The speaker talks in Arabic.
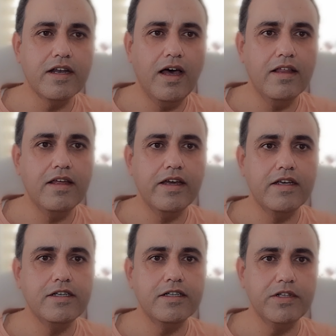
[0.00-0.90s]
هذا
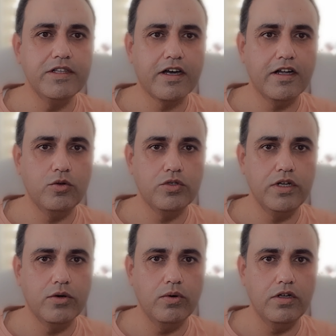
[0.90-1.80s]
يزيد من تكدس
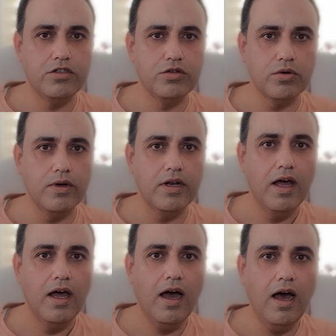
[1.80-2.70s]
الكوليسترول
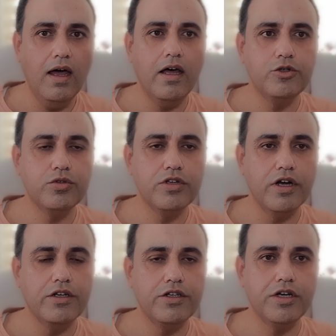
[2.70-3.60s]
على
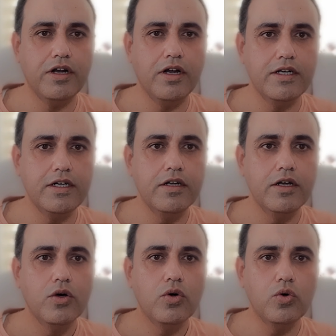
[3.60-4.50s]
جدران الشرايين
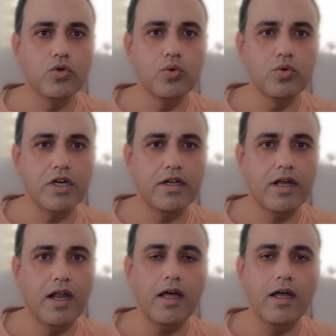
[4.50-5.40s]
خصوصا
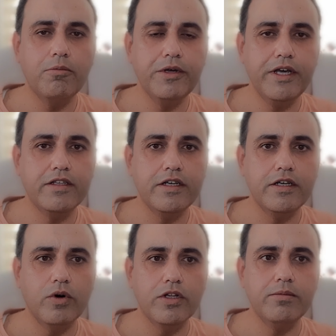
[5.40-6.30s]
القلبية
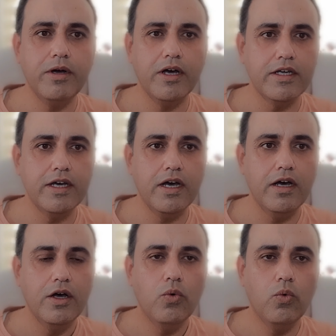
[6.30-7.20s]
والدماغية
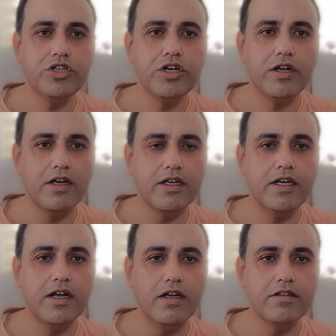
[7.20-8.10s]
وشرايين
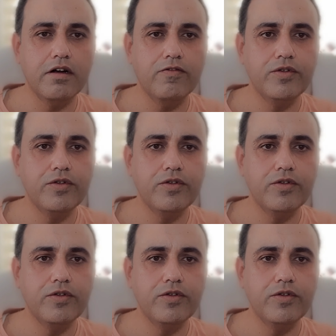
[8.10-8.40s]
الأطراف